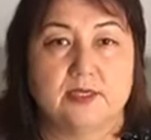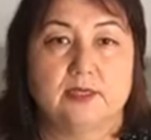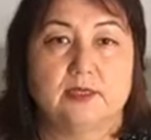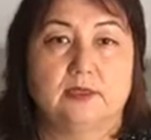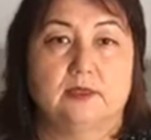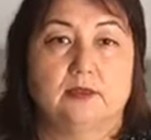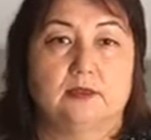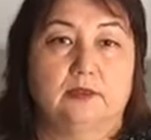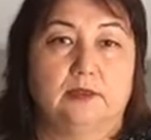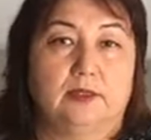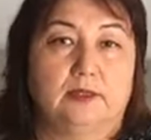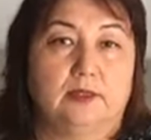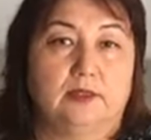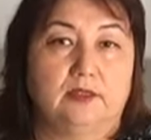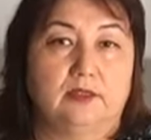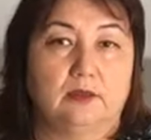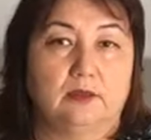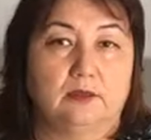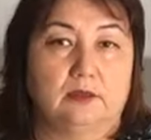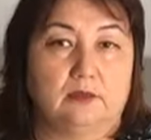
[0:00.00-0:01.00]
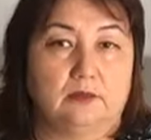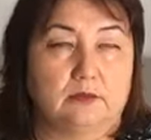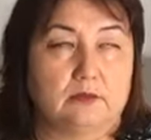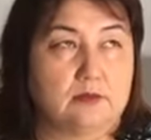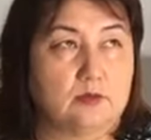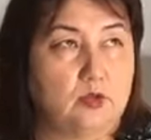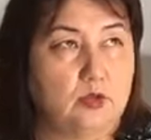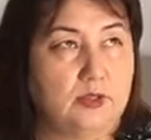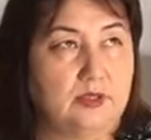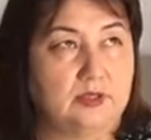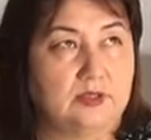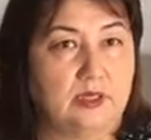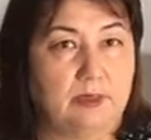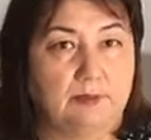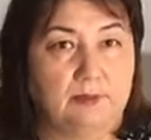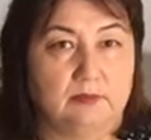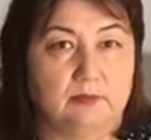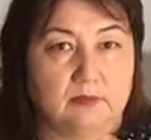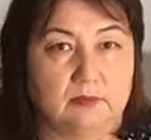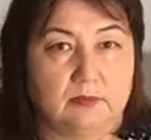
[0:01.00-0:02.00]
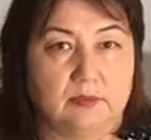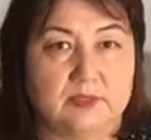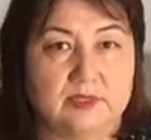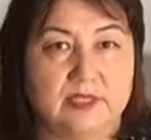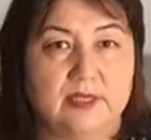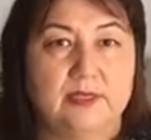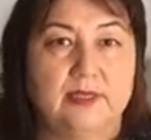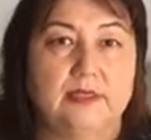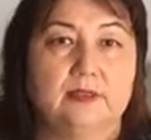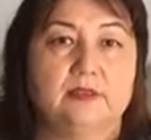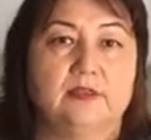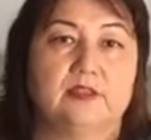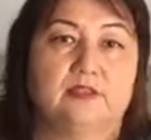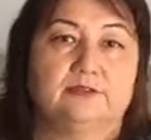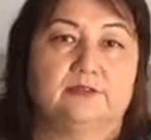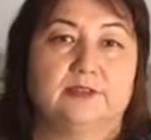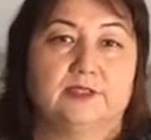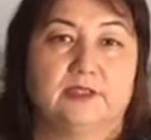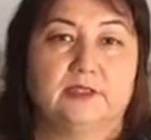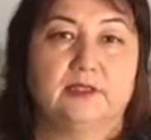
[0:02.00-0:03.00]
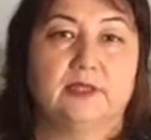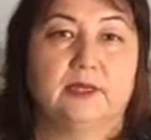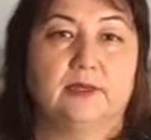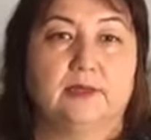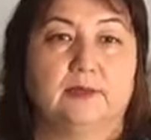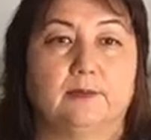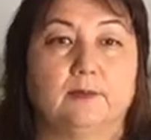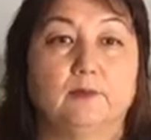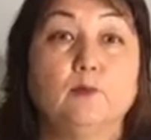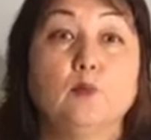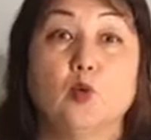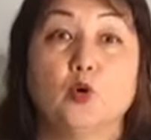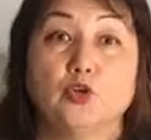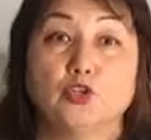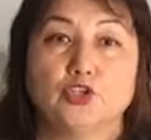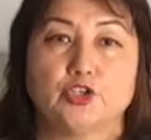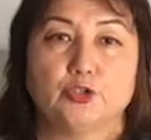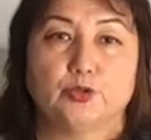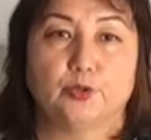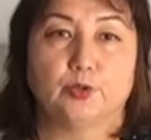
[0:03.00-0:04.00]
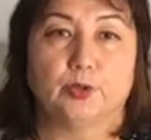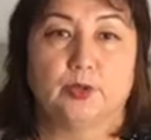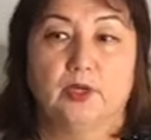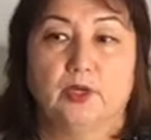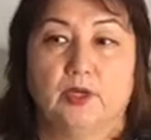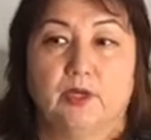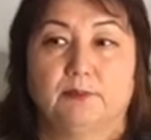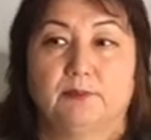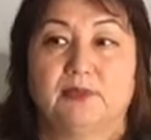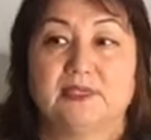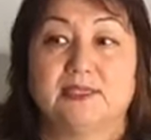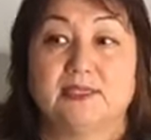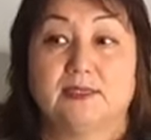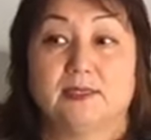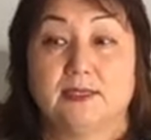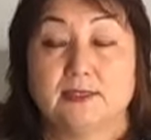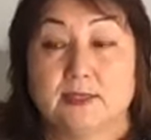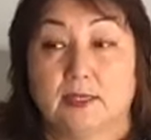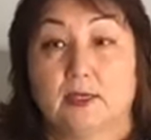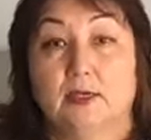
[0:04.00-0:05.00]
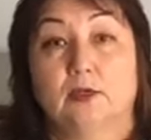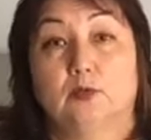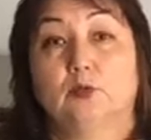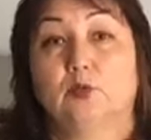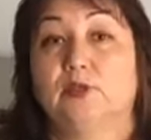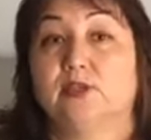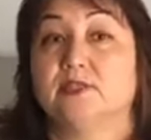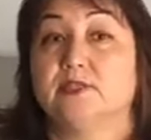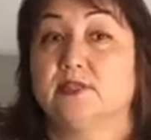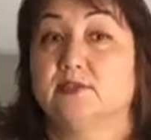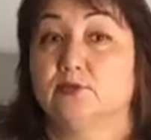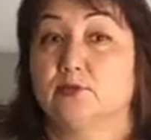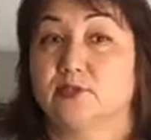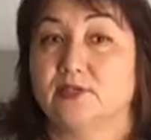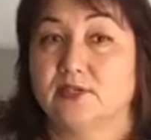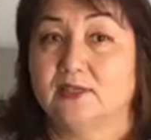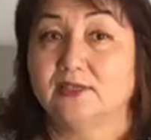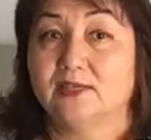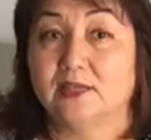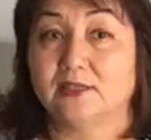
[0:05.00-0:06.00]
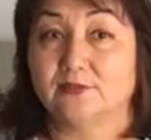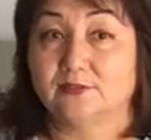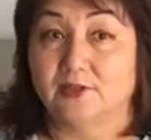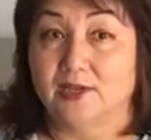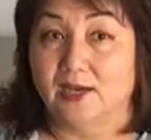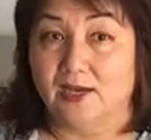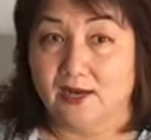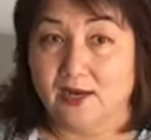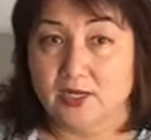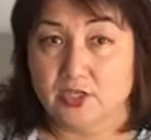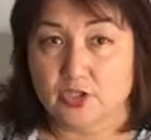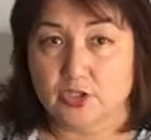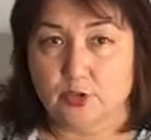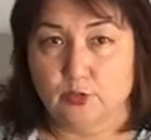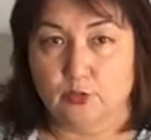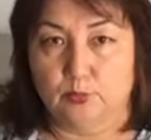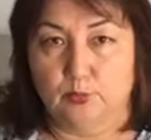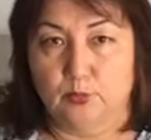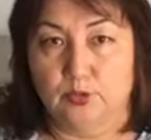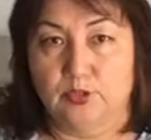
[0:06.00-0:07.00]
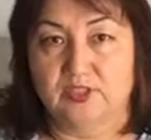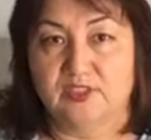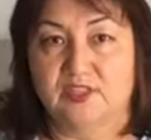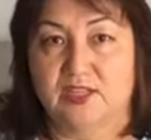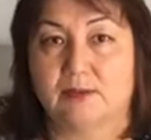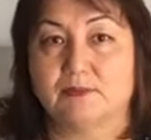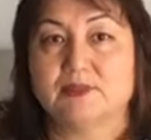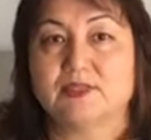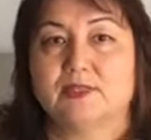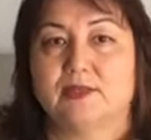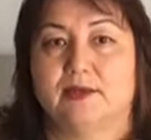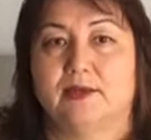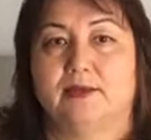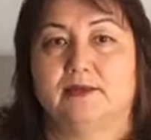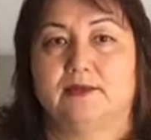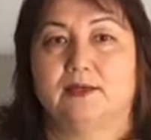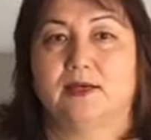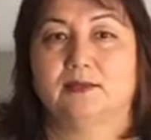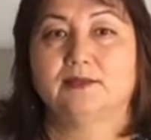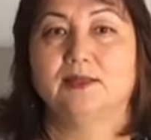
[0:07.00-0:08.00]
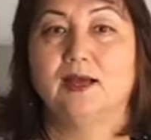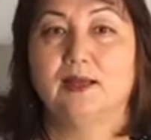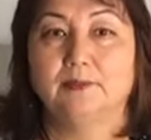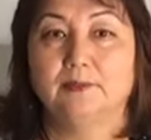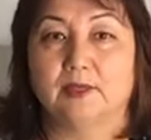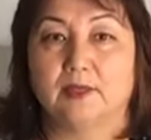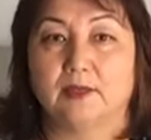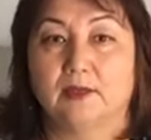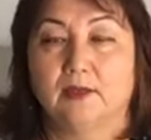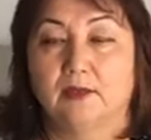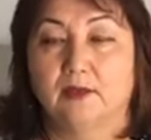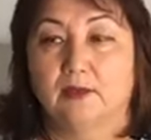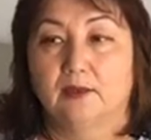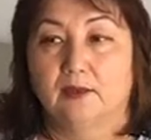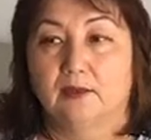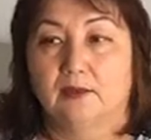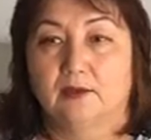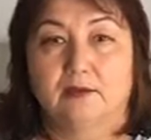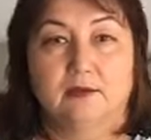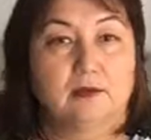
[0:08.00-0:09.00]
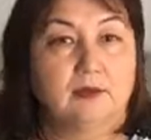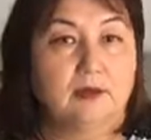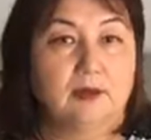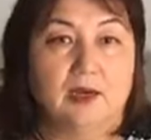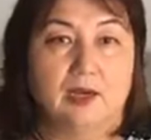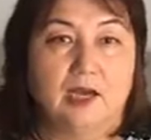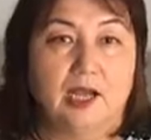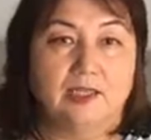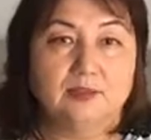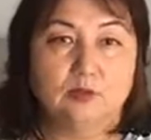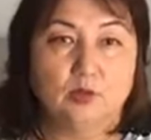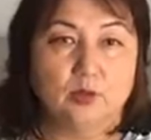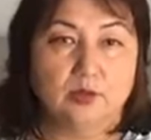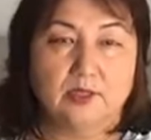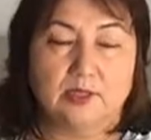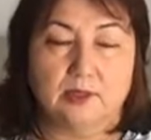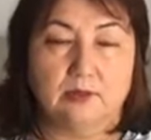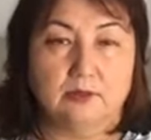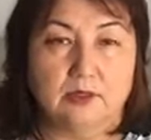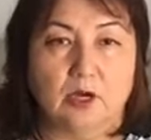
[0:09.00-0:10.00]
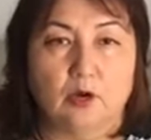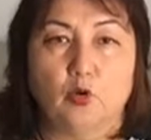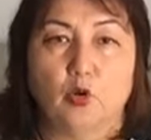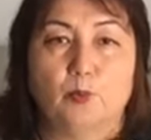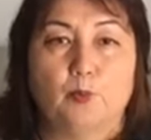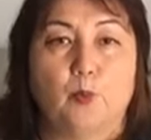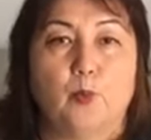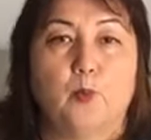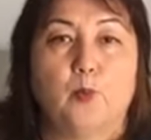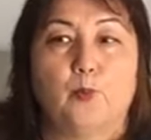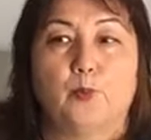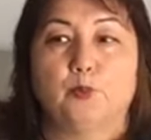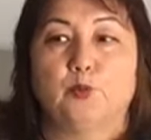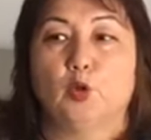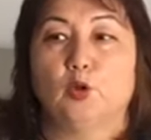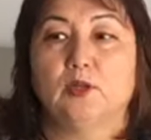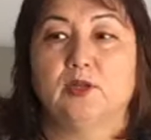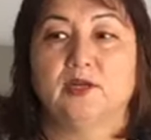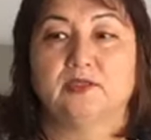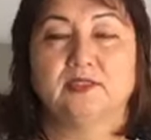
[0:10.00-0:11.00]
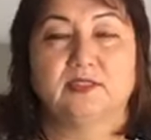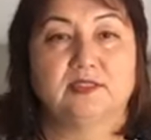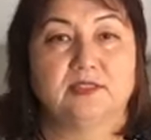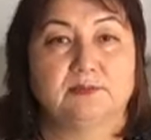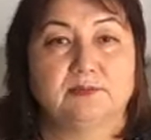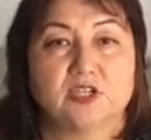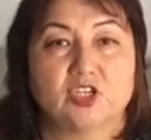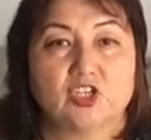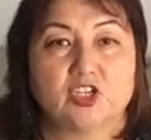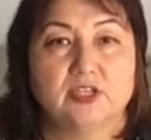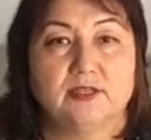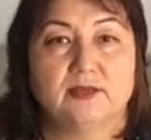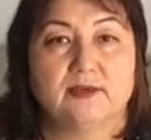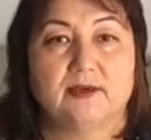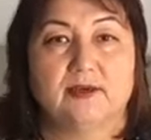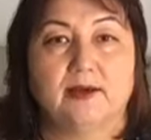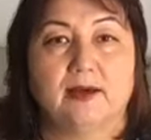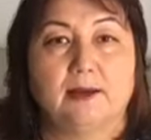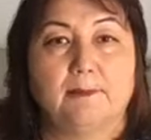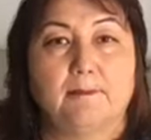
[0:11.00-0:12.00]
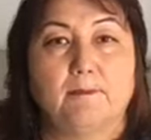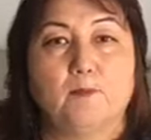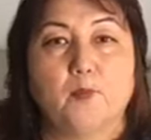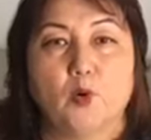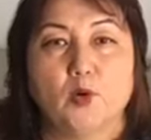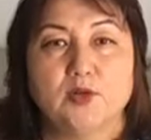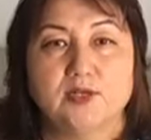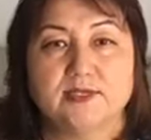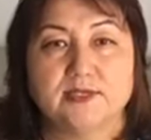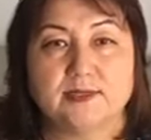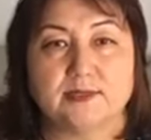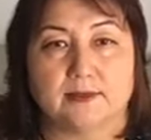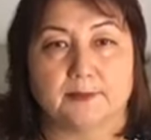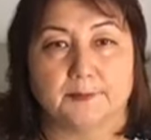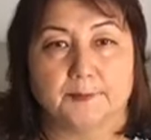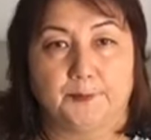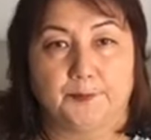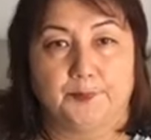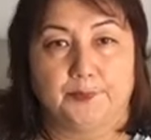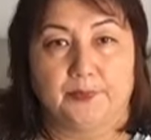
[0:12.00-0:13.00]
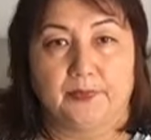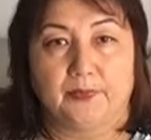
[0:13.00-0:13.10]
сил и э, сколько там цилиндров и так далее, мощный Мерседес, но если его загнать в гараж, и он будет там стоять годами – Какая толк, какой толк от этой машины, какая польза?